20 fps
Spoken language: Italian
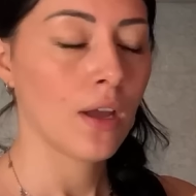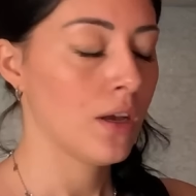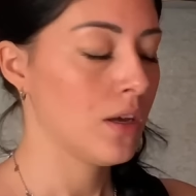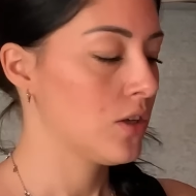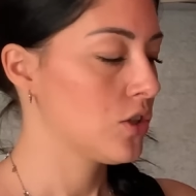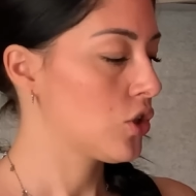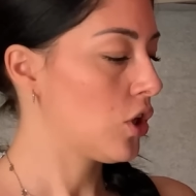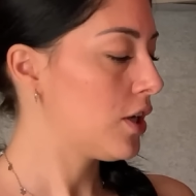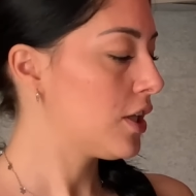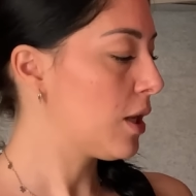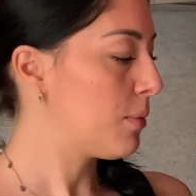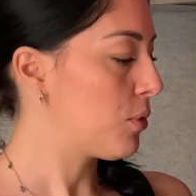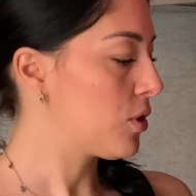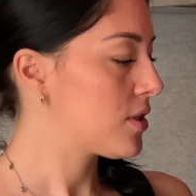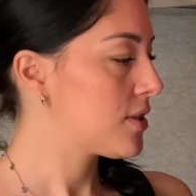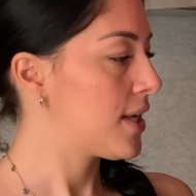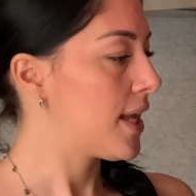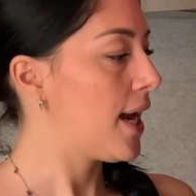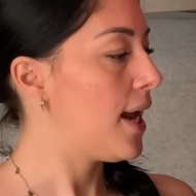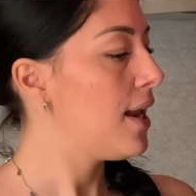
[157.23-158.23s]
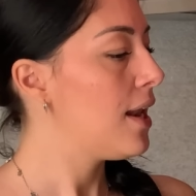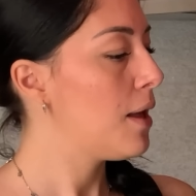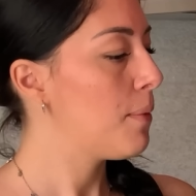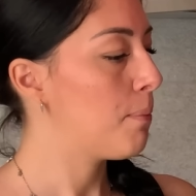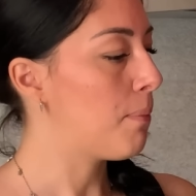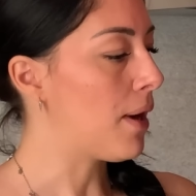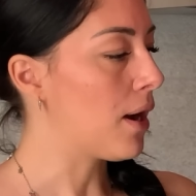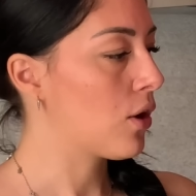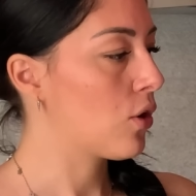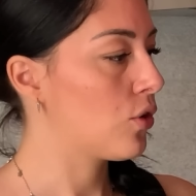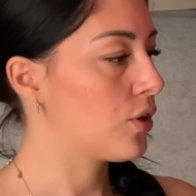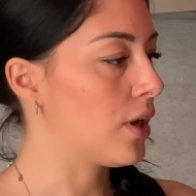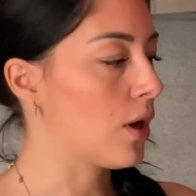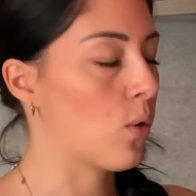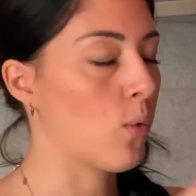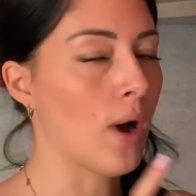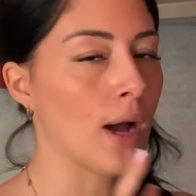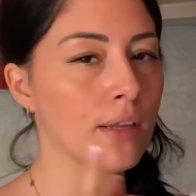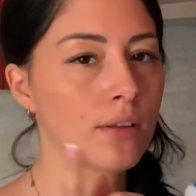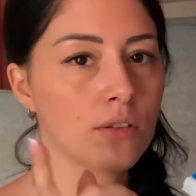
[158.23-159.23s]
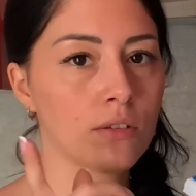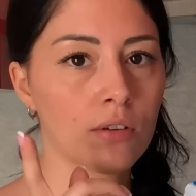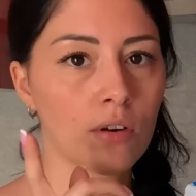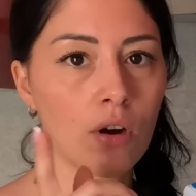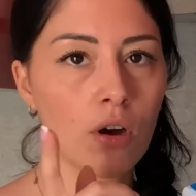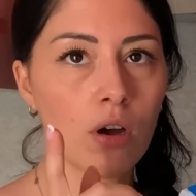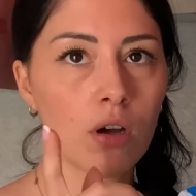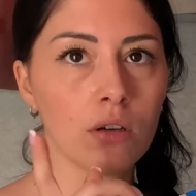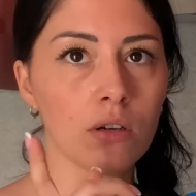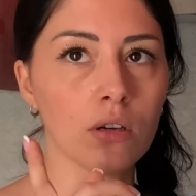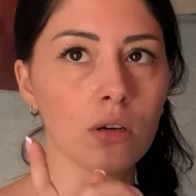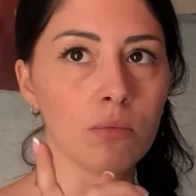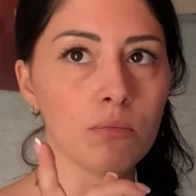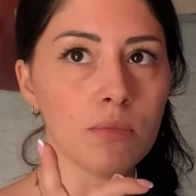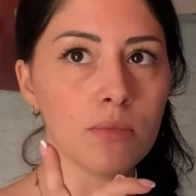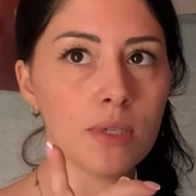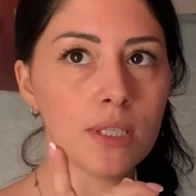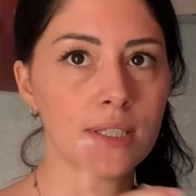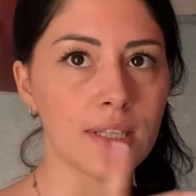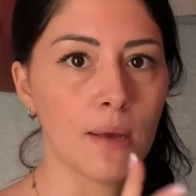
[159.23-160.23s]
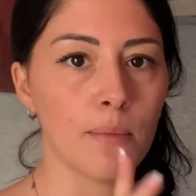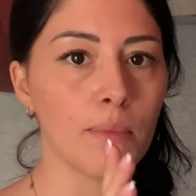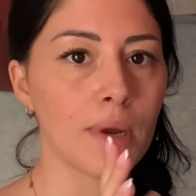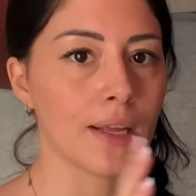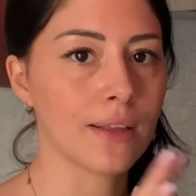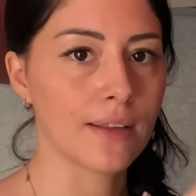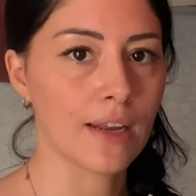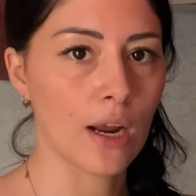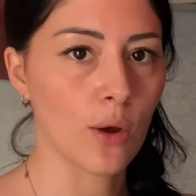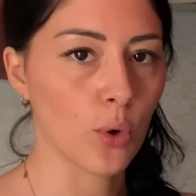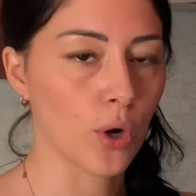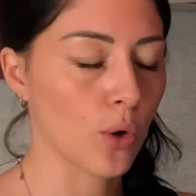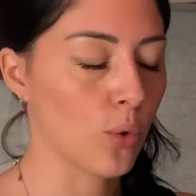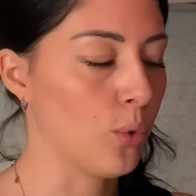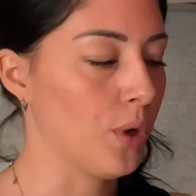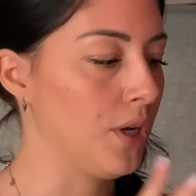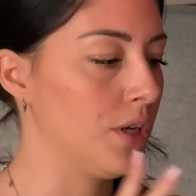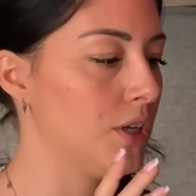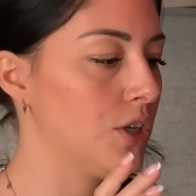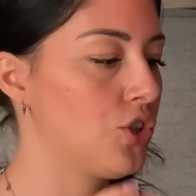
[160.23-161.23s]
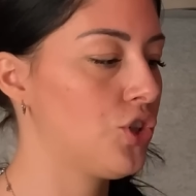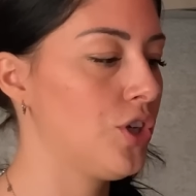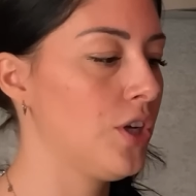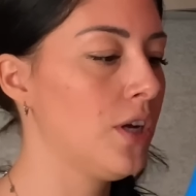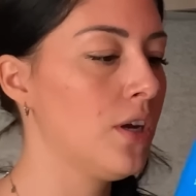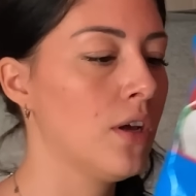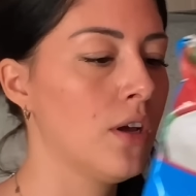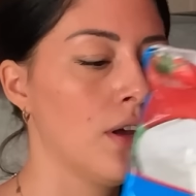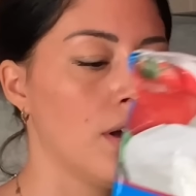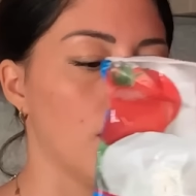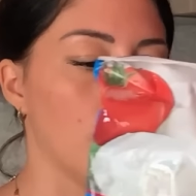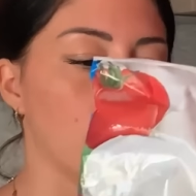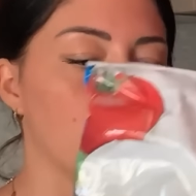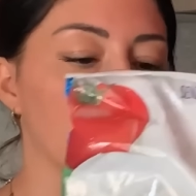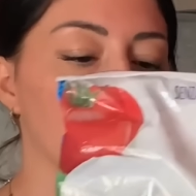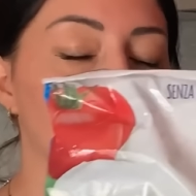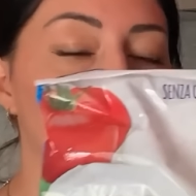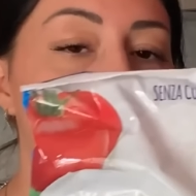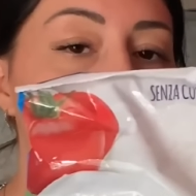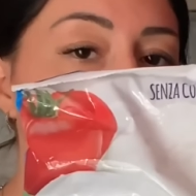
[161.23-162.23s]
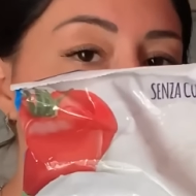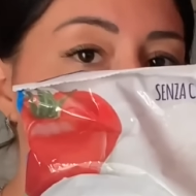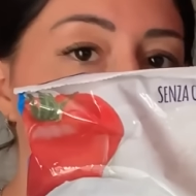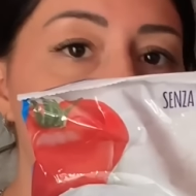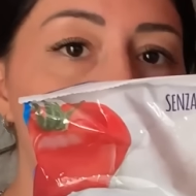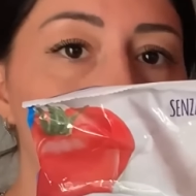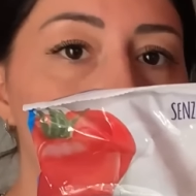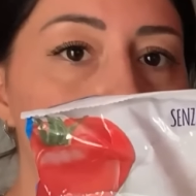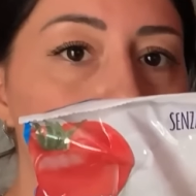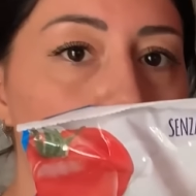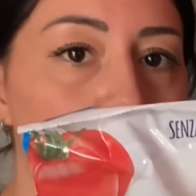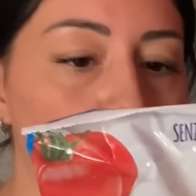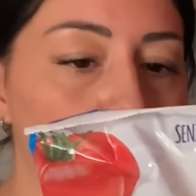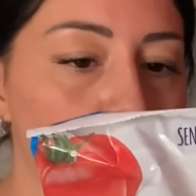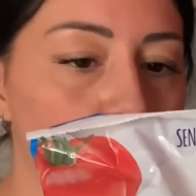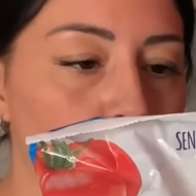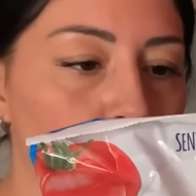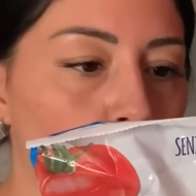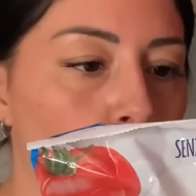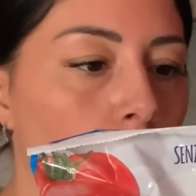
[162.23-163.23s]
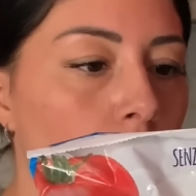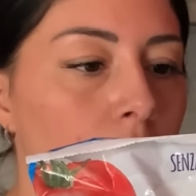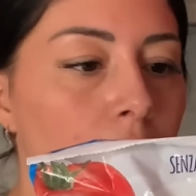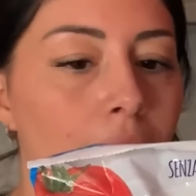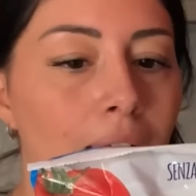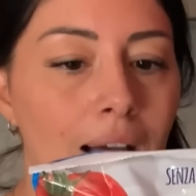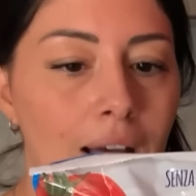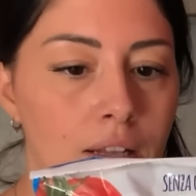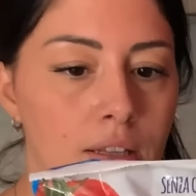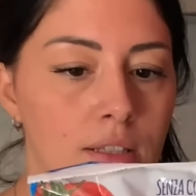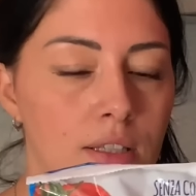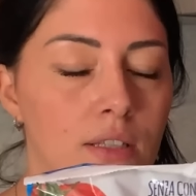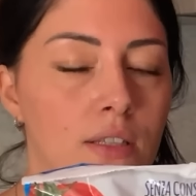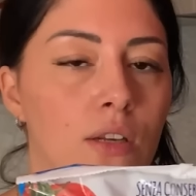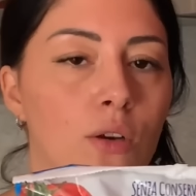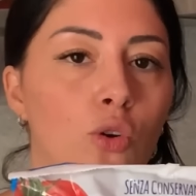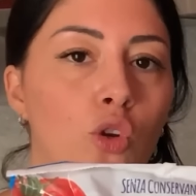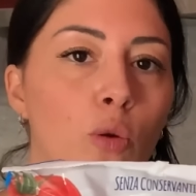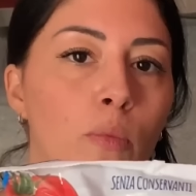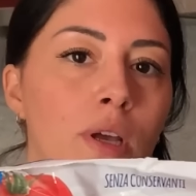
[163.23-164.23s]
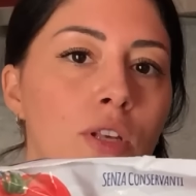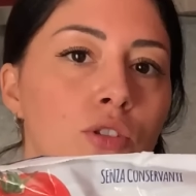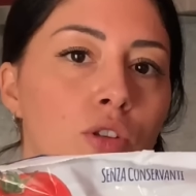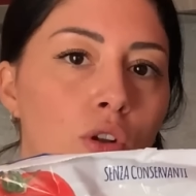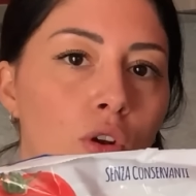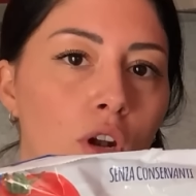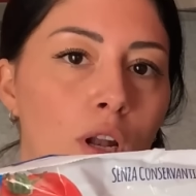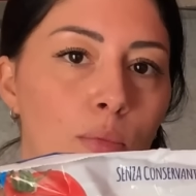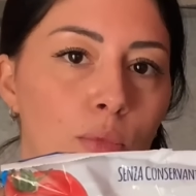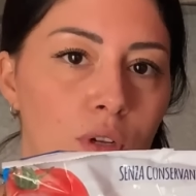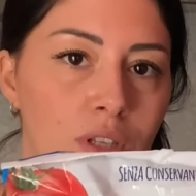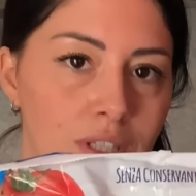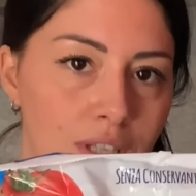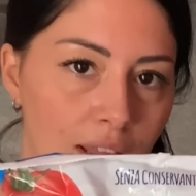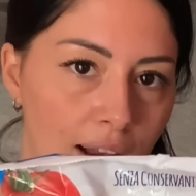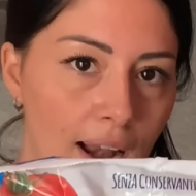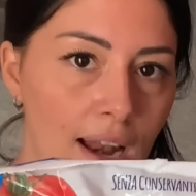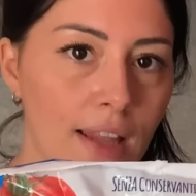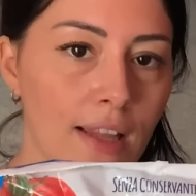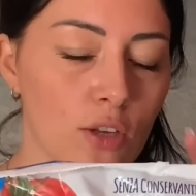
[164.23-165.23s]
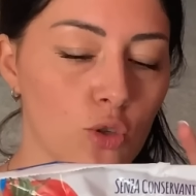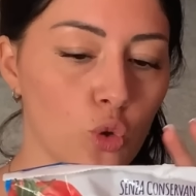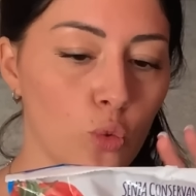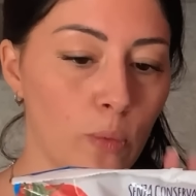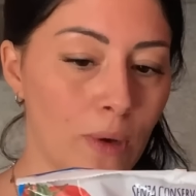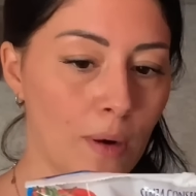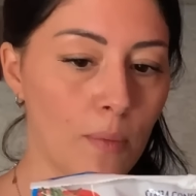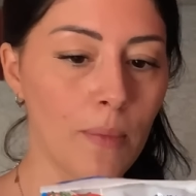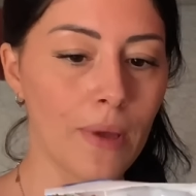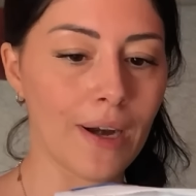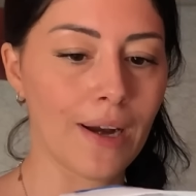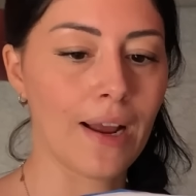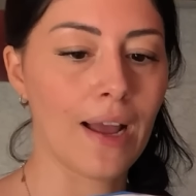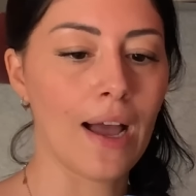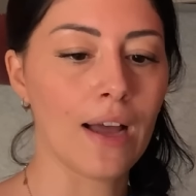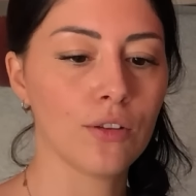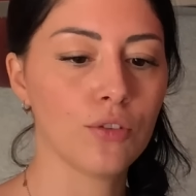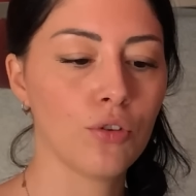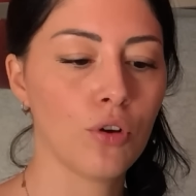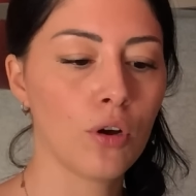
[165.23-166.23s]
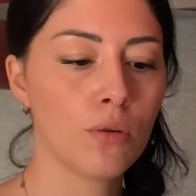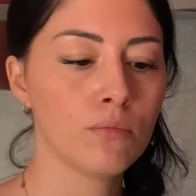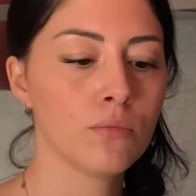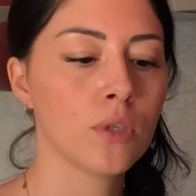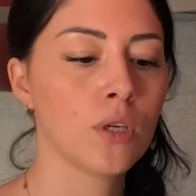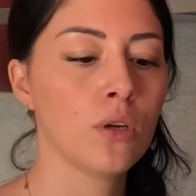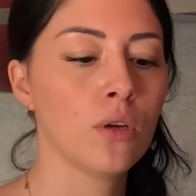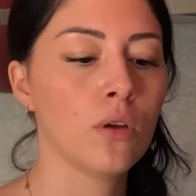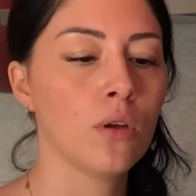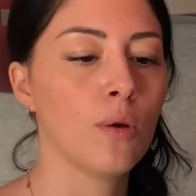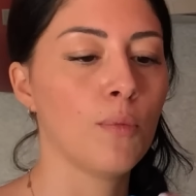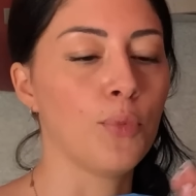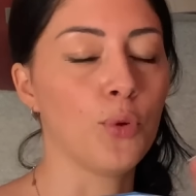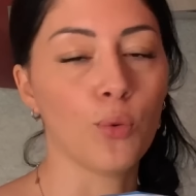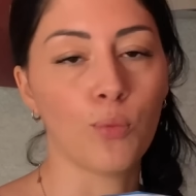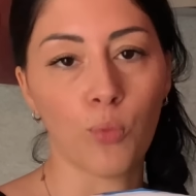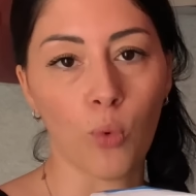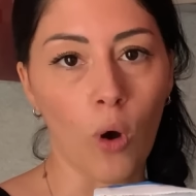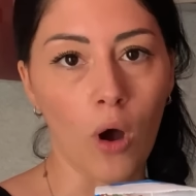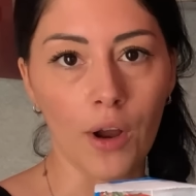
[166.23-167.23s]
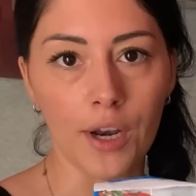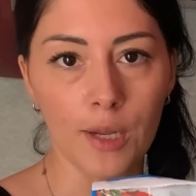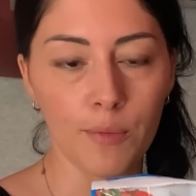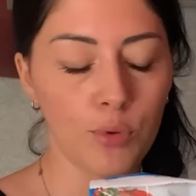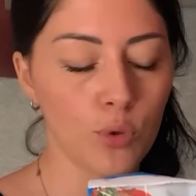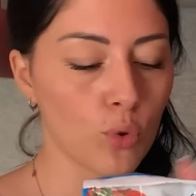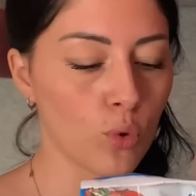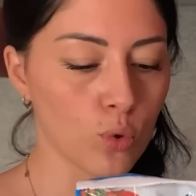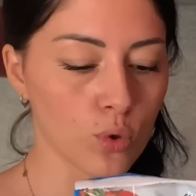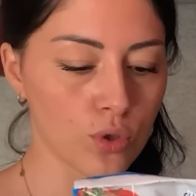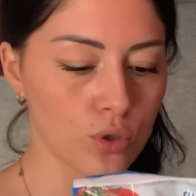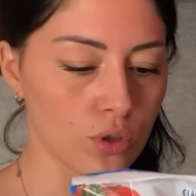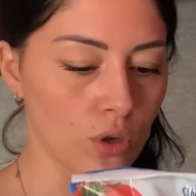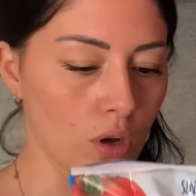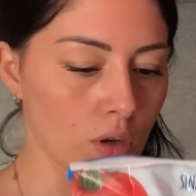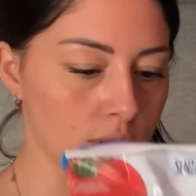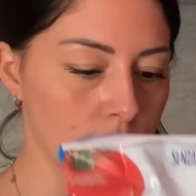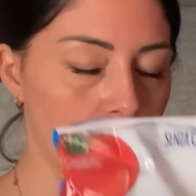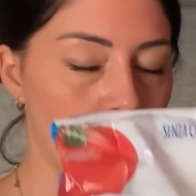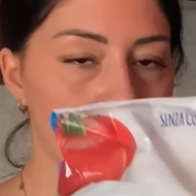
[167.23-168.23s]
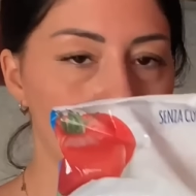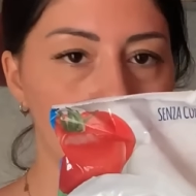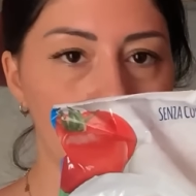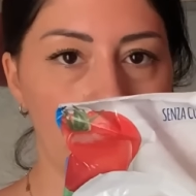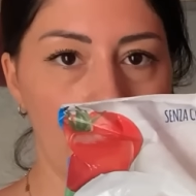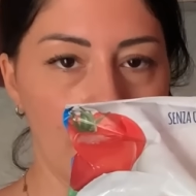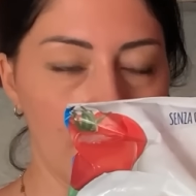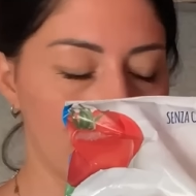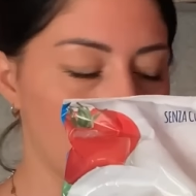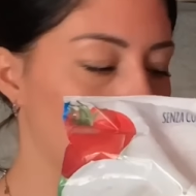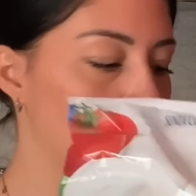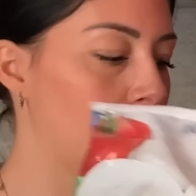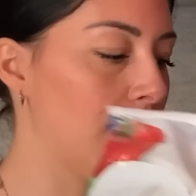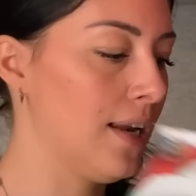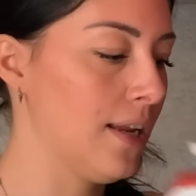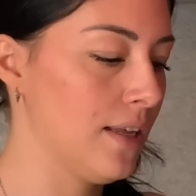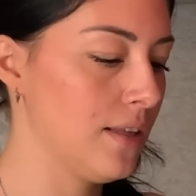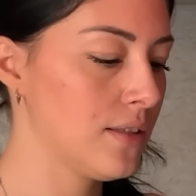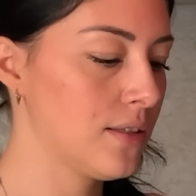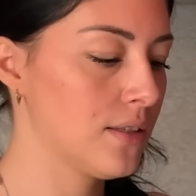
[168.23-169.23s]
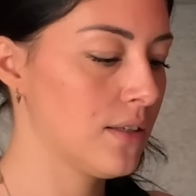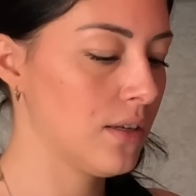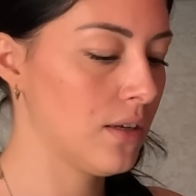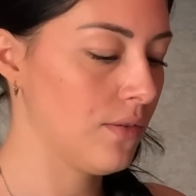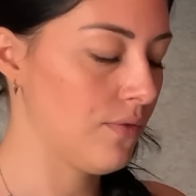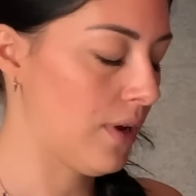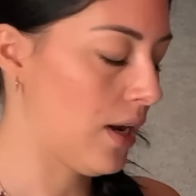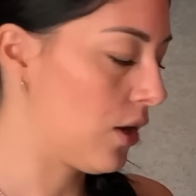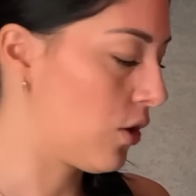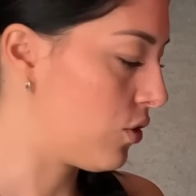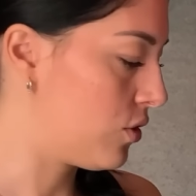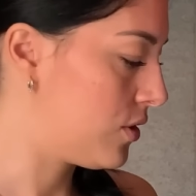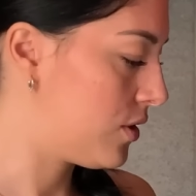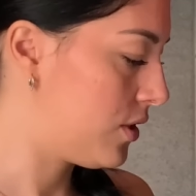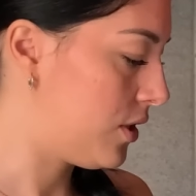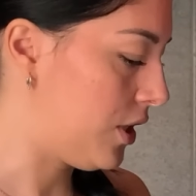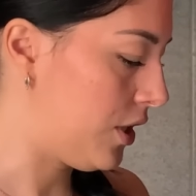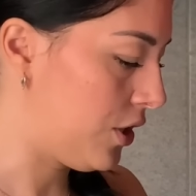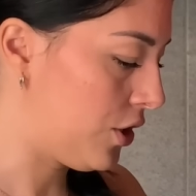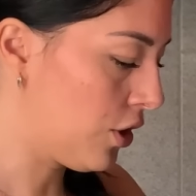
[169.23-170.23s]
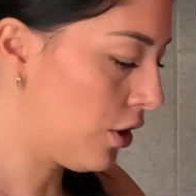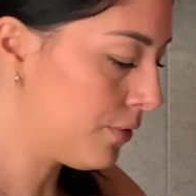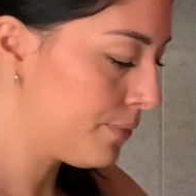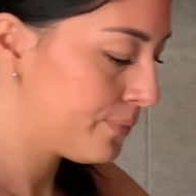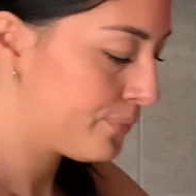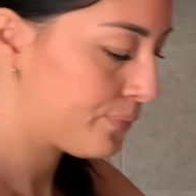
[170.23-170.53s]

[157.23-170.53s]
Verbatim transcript: Solite mozzarelle, pacco da 4, eh, mi sembra 3,15 euro. Mm, devo dire che sono molto buone, anzi secondo me sono le mozzarelle da supermercato più buone, più gustose. Se andate all'Inz ve le consiglio.